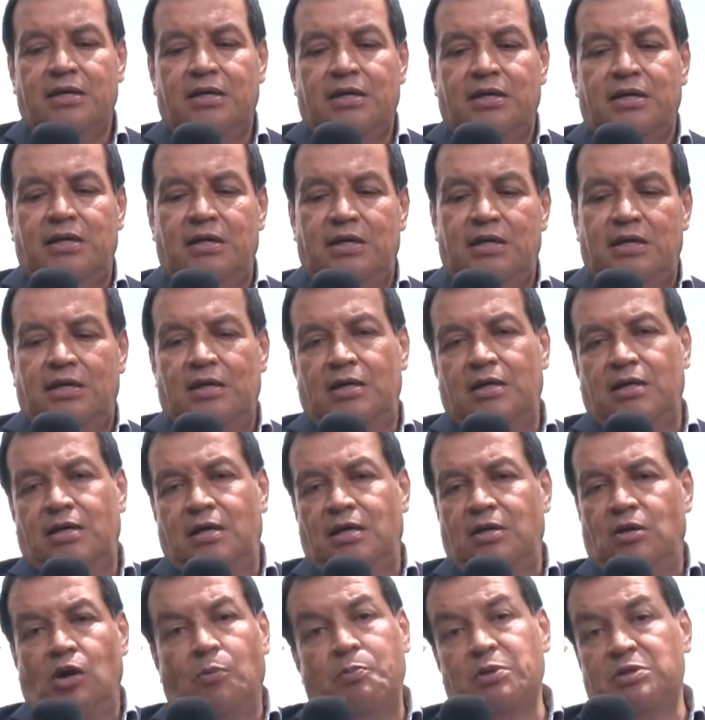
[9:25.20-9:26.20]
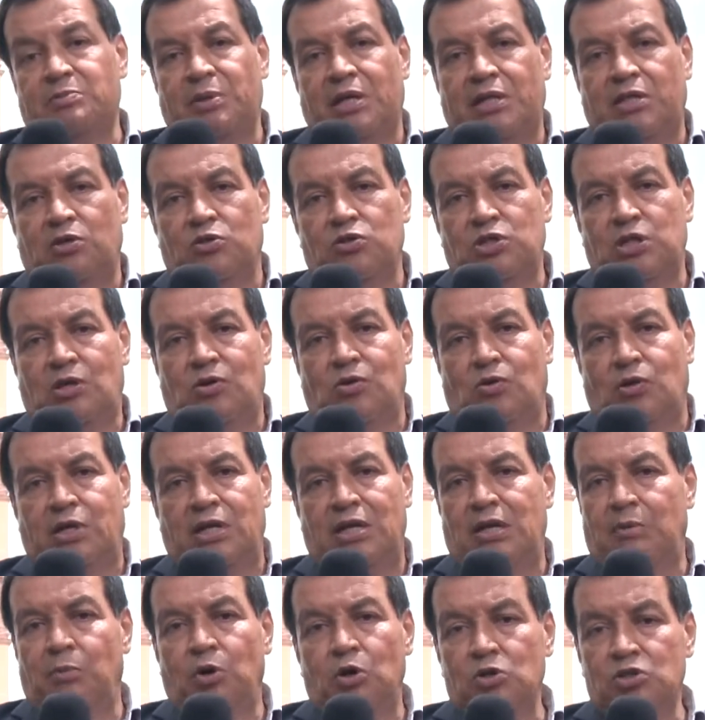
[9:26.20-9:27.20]
Eh, López Mateos dijo que
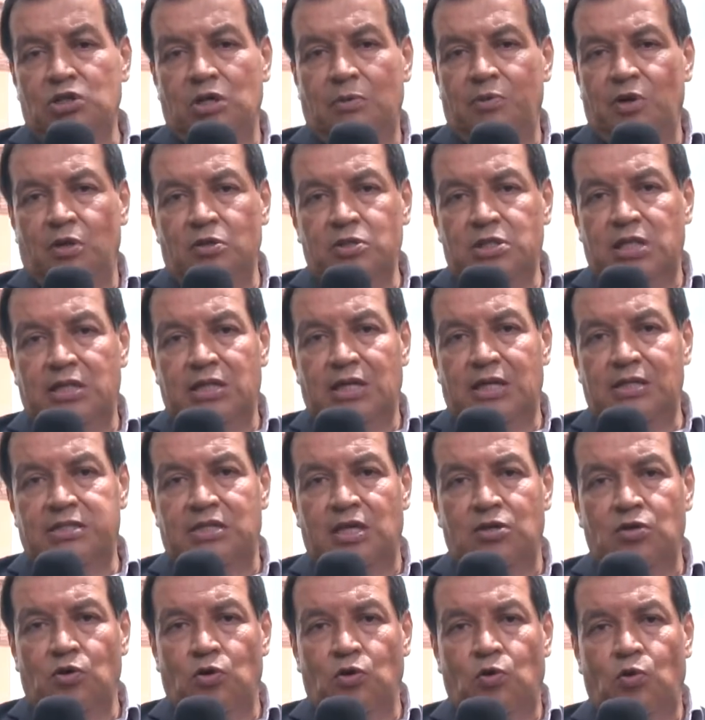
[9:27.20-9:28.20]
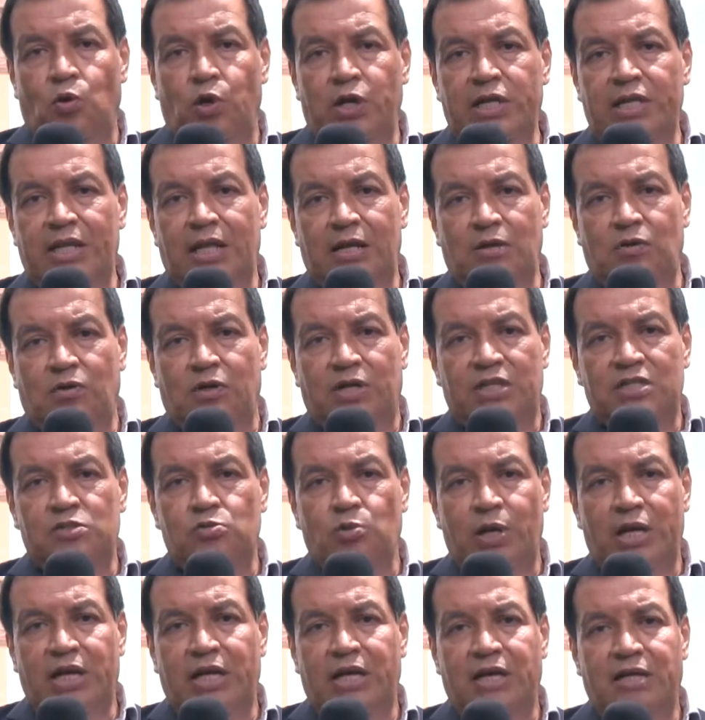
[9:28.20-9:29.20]
la voz de bronce del señor Curi Hidalgo
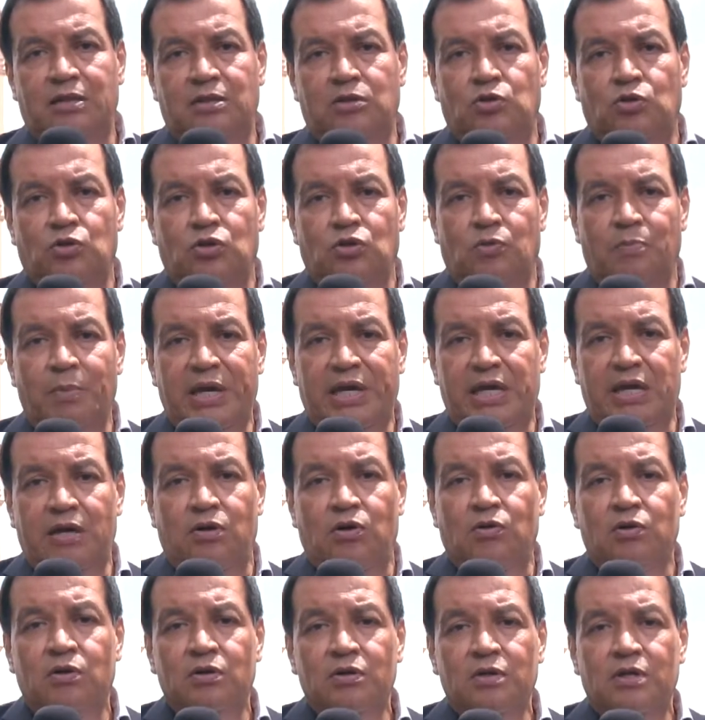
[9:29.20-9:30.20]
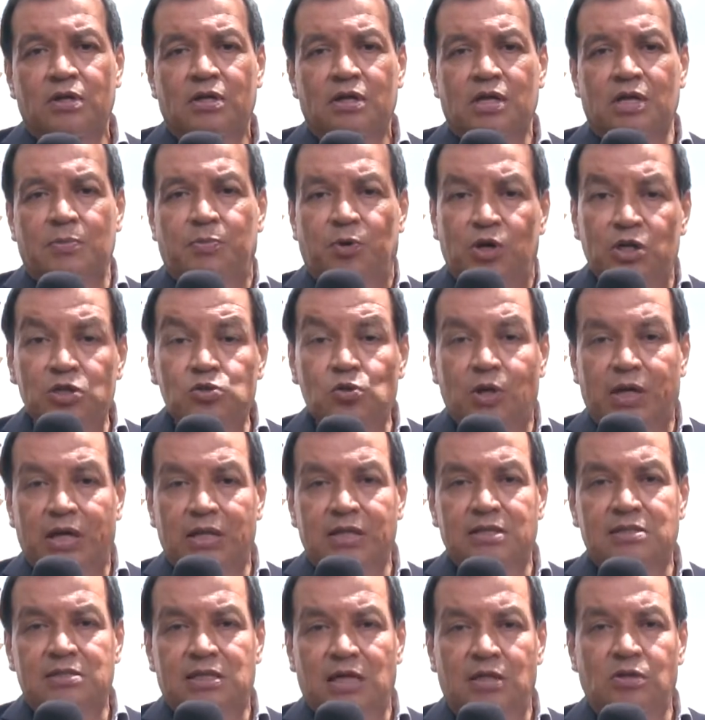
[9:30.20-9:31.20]
resuene en todo México y por eso
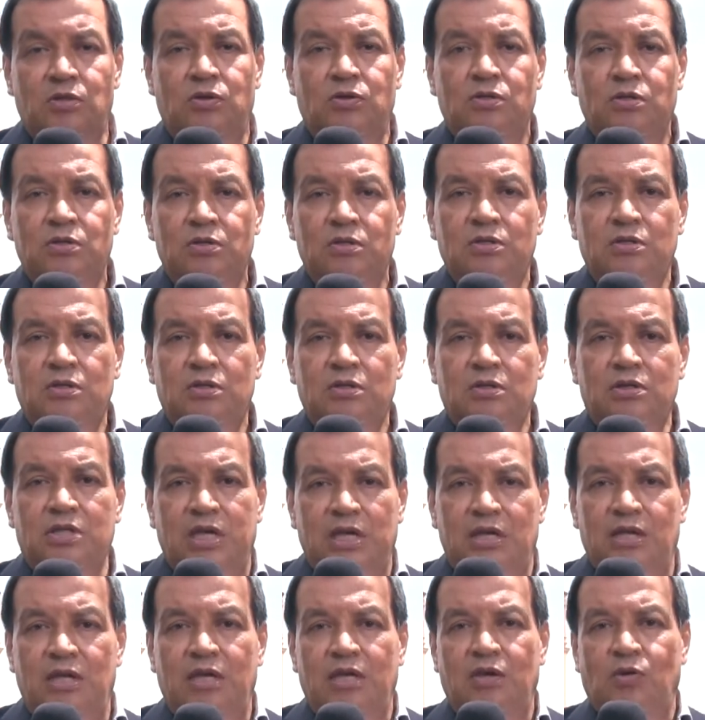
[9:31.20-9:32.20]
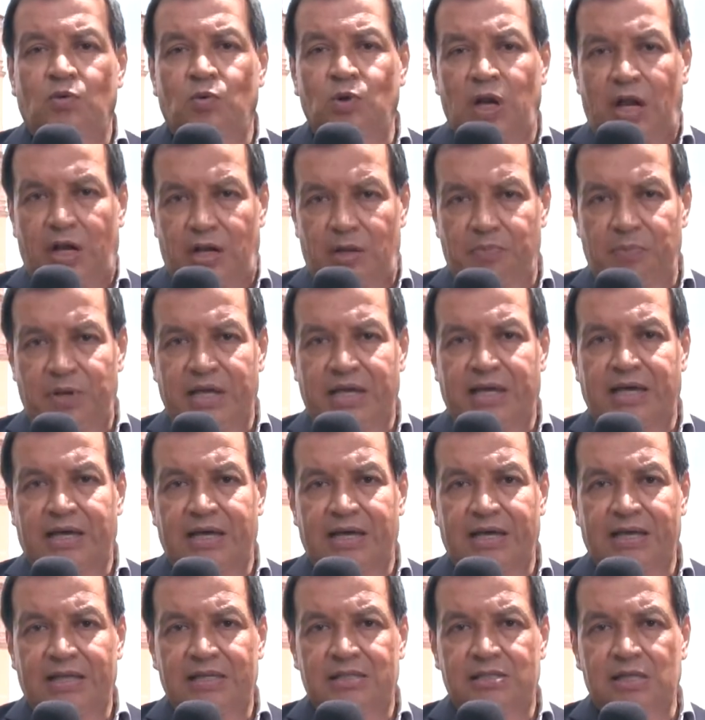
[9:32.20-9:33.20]
cada estado tiene una
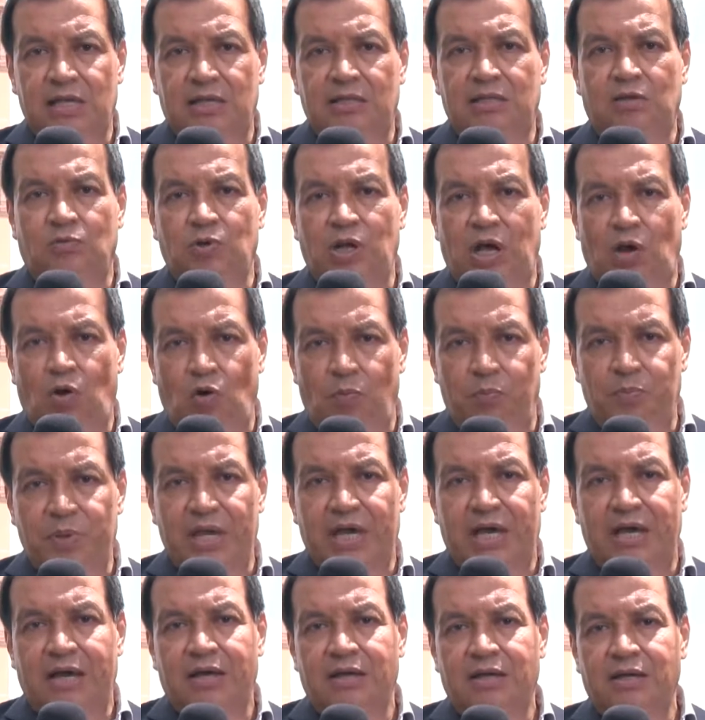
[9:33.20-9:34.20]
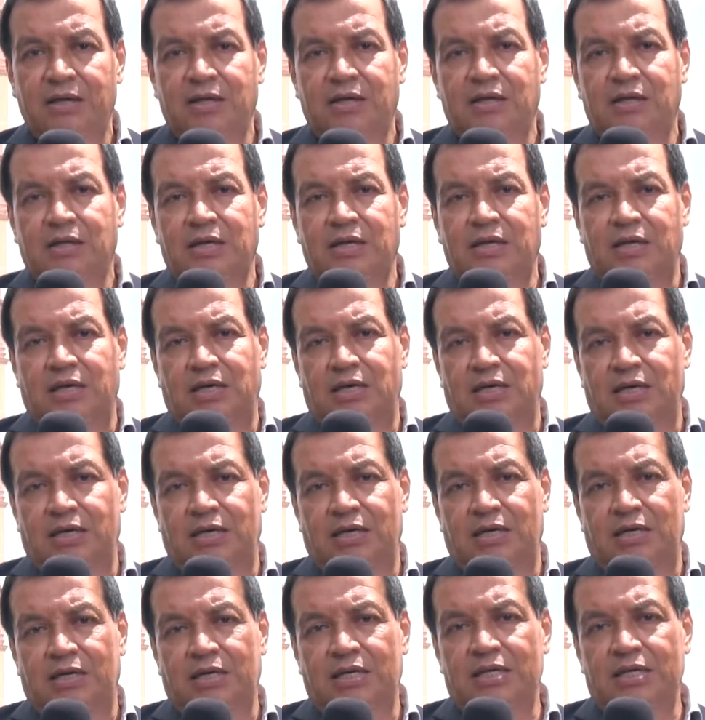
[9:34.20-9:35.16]
réplica exacta, una copia eh,